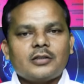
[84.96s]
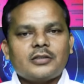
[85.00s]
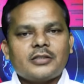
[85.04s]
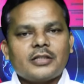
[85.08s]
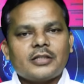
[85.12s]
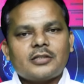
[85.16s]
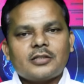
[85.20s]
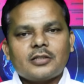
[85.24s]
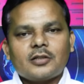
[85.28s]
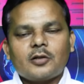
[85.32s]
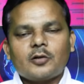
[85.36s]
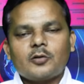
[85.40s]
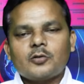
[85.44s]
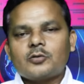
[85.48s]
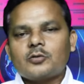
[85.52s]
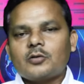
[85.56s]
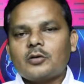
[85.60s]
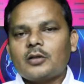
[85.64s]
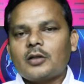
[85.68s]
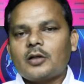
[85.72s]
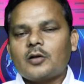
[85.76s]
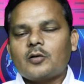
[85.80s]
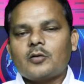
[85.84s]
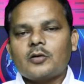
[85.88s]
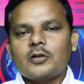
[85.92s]
చర్చ
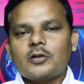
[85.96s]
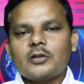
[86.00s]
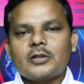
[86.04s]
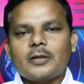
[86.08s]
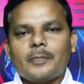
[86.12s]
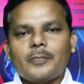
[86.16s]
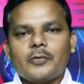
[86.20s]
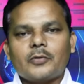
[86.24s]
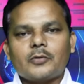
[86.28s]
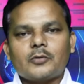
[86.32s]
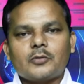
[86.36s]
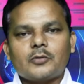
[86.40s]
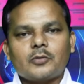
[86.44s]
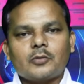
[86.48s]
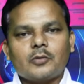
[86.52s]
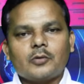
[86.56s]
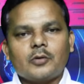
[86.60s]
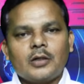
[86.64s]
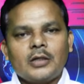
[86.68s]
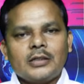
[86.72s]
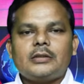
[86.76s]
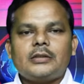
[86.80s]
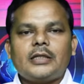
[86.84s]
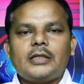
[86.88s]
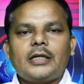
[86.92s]
నడుస్తుందని కూడా చెప్పవచ్చు
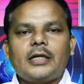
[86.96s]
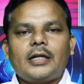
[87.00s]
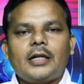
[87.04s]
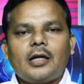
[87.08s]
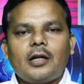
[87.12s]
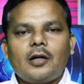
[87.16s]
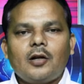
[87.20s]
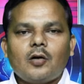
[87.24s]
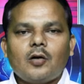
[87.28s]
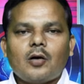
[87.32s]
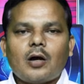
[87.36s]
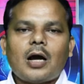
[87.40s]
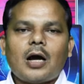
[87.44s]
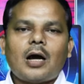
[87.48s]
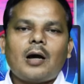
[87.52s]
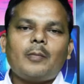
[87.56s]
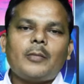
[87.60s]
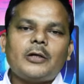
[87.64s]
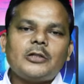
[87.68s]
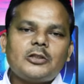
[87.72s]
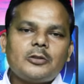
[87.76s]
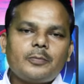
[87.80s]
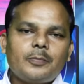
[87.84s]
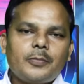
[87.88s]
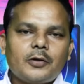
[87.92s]
చీరాల్లో
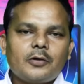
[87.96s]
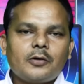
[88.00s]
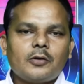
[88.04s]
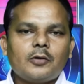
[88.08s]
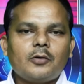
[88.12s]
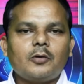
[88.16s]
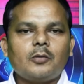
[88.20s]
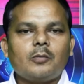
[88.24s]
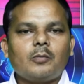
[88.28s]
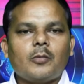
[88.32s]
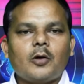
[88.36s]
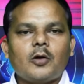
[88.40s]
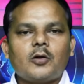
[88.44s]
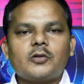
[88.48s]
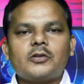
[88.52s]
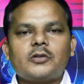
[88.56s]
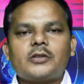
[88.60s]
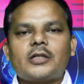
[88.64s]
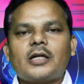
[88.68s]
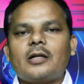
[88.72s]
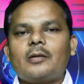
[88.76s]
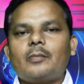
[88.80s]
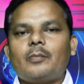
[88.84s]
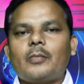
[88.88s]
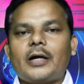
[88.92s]
ఆమంచి పట్టును
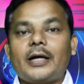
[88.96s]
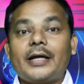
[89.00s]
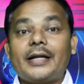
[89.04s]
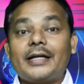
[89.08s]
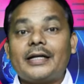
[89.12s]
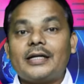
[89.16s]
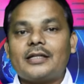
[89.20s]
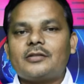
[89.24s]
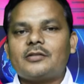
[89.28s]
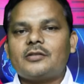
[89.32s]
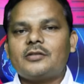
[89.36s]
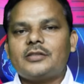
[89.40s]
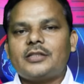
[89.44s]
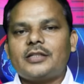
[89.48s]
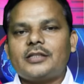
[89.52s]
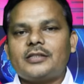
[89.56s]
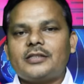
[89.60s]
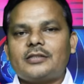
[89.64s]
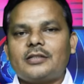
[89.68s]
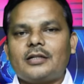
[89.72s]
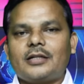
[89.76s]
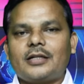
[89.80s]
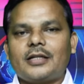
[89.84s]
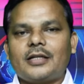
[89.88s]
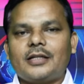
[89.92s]
మరోసారి బహిర్గతం
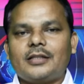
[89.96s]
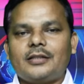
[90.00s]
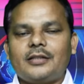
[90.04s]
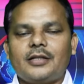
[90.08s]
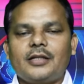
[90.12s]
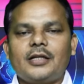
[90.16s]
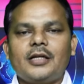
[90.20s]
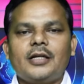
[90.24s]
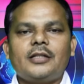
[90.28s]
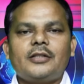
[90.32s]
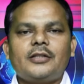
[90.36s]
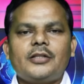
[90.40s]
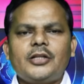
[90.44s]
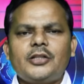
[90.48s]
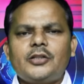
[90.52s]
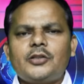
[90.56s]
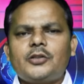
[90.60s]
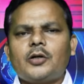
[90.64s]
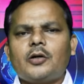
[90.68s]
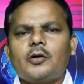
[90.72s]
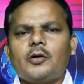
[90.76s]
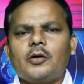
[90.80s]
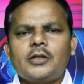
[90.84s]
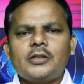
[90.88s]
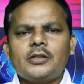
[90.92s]
చేసినట్టయింది
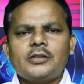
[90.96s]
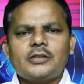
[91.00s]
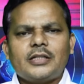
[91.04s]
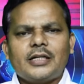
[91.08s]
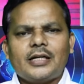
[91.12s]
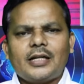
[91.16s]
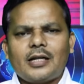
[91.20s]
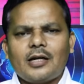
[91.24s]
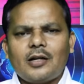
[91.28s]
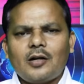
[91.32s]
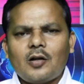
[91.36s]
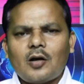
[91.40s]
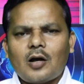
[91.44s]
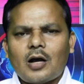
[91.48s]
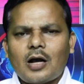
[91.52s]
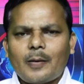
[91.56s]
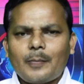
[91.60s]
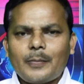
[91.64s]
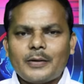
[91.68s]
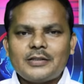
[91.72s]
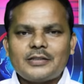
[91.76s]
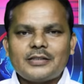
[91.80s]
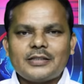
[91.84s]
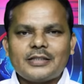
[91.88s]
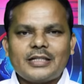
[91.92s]
దీంతో చీరాల్లో
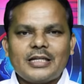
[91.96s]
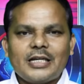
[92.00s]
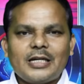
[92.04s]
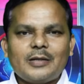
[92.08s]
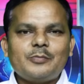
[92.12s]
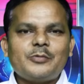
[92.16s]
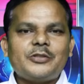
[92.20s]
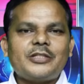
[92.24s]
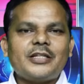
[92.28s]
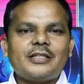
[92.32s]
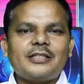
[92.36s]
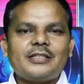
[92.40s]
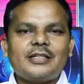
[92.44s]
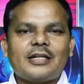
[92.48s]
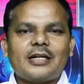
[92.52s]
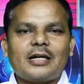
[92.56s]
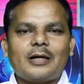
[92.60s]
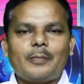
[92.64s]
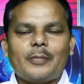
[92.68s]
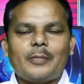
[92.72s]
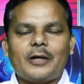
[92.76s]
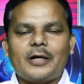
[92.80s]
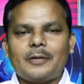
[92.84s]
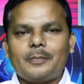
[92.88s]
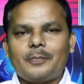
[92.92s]
ఆమంచి గేమ్
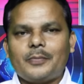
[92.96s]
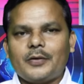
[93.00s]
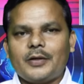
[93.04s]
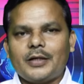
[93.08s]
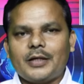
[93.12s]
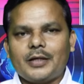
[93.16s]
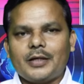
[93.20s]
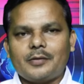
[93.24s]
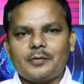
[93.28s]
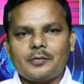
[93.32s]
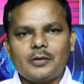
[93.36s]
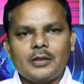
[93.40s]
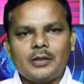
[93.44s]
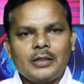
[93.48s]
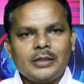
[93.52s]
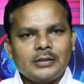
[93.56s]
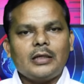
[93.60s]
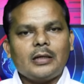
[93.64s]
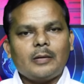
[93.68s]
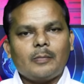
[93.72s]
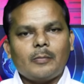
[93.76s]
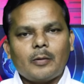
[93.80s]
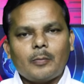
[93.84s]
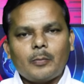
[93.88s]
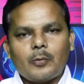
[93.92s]
చేంజర్ గా మారిపోయారు
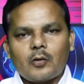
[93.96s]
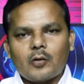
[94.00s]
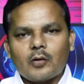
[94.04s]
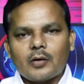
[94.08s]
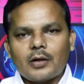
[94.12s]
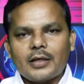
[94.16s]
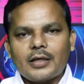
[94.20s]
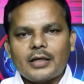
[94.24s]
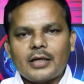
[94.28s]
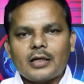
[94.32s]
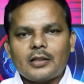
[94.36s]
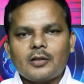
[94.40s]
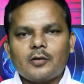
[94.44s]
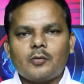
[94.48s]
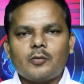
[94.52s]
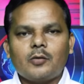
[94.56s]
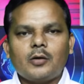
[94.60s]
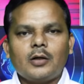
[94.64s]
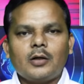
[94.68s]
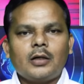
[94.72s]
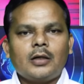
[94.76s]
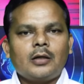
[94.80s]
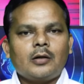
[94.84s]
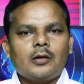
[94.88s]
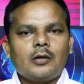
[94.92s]
ఎంఎం కొండ
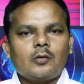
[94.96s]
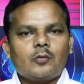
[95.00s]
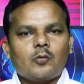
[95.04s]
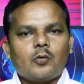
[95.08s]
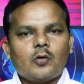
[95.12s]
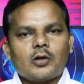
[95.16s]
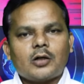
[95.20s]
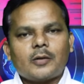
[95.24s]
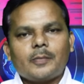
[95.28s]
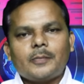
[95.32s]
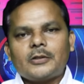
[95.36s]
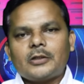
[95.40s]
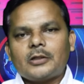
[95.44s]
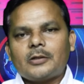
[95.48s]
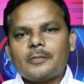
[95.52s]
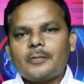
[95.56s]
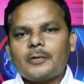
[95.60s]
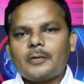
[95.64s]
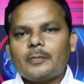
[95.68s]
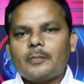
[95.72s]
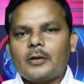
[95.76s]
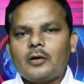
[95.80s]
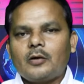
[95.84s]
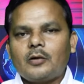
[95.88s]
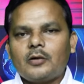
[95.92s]
యాదవ్ కూటమి
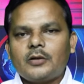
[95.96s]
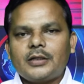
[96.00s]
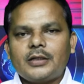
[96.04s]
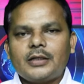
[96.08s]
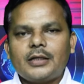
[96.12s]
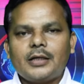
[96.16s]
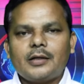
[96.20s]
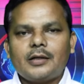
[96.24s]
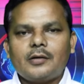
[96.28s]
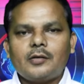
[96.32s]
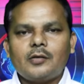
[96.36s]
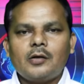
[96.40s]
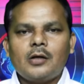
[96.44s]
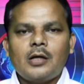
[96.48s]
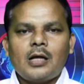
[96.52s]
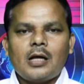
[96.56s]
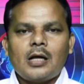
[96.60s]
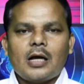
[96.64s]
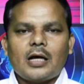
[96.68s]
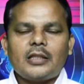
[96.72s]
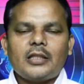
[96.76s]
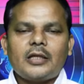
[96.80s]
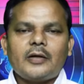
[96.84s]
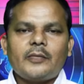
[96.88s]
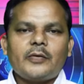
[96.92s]
తరపున బరిలో దిగారు
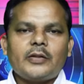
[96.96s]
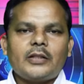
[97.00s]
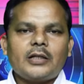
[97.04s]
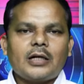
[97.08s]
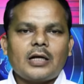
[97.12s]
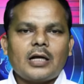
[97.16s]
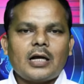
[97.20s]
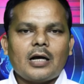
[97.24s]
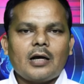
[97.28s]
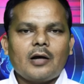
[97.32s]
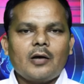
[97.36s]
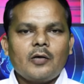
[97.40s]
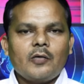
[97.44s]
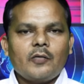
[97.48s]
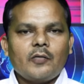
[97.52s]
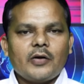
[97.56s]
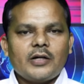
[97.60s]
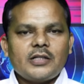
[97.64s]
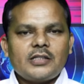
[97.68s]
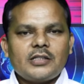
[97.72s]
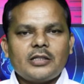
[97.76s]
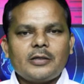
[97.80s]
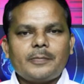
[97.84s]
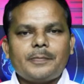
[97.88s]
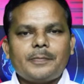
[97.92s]
అదేవిధంగా
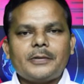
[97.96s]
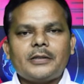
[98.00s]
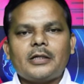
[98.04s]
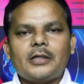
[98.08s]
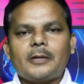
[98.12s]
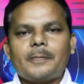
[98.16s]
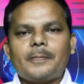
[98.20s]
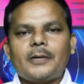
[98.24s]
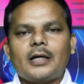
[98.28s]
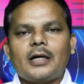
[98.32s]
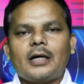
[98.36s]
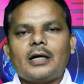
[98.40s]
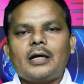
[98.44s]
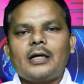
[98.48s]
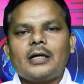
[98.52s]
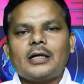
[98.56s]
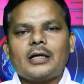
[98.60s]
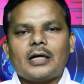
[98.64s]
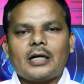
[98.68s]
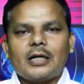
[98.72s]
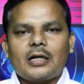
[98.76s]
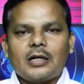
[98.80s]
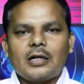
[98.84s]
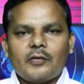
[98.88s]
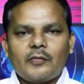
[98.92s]
వైసీపీ తరపున
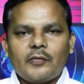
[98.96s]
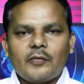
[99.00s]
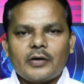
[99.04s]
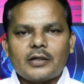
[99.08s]
కర్ణ